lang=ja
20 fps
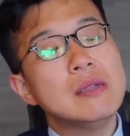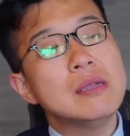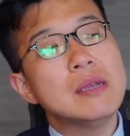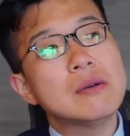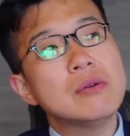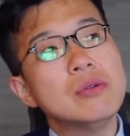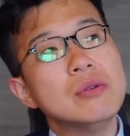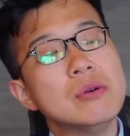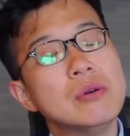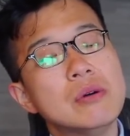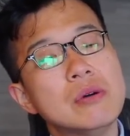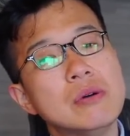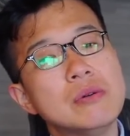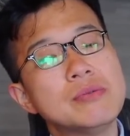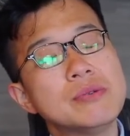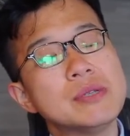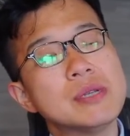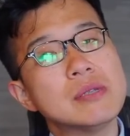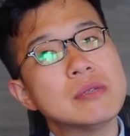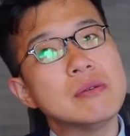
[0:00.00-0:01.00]
で、この
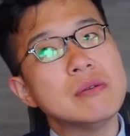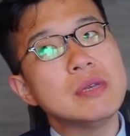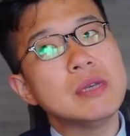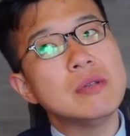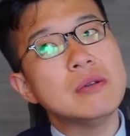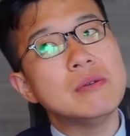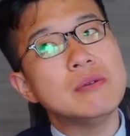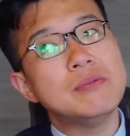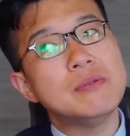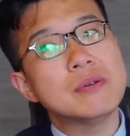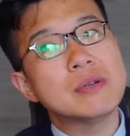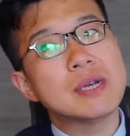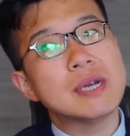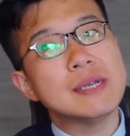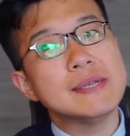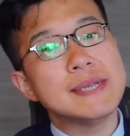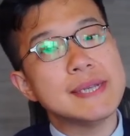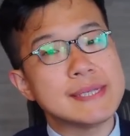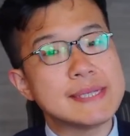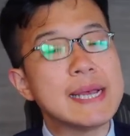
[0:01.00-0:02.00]
複雑さを生きるを復
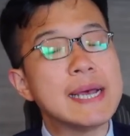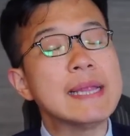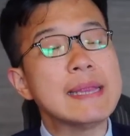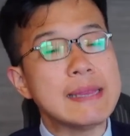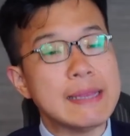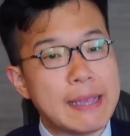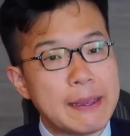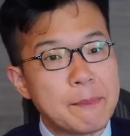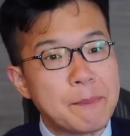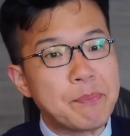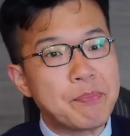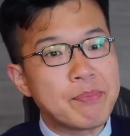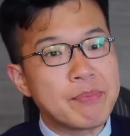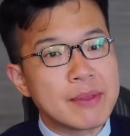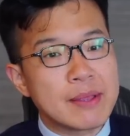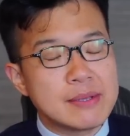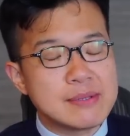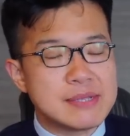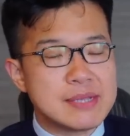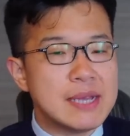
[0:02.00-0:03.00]
刊して3
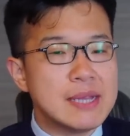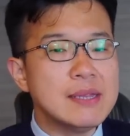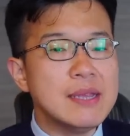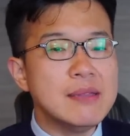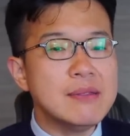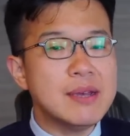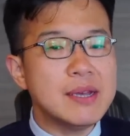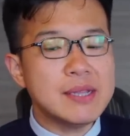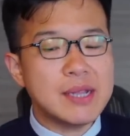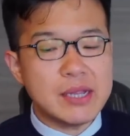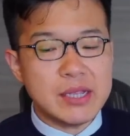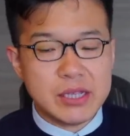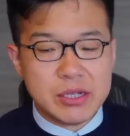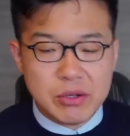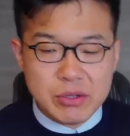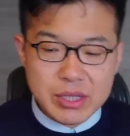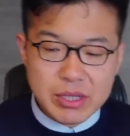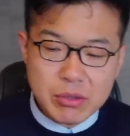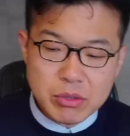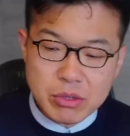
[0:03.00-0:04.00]
年の間にい
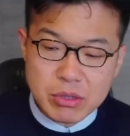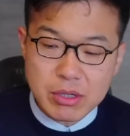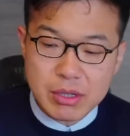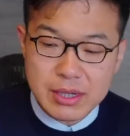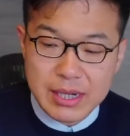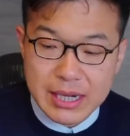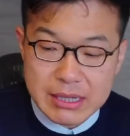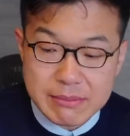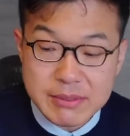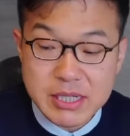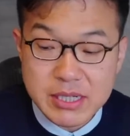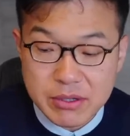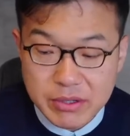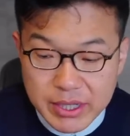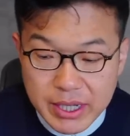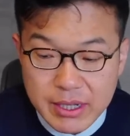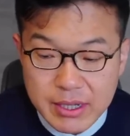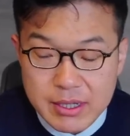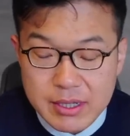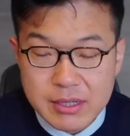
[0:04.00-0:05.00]
ろんなことありましたよ
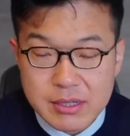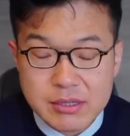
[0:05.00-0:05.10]
ね。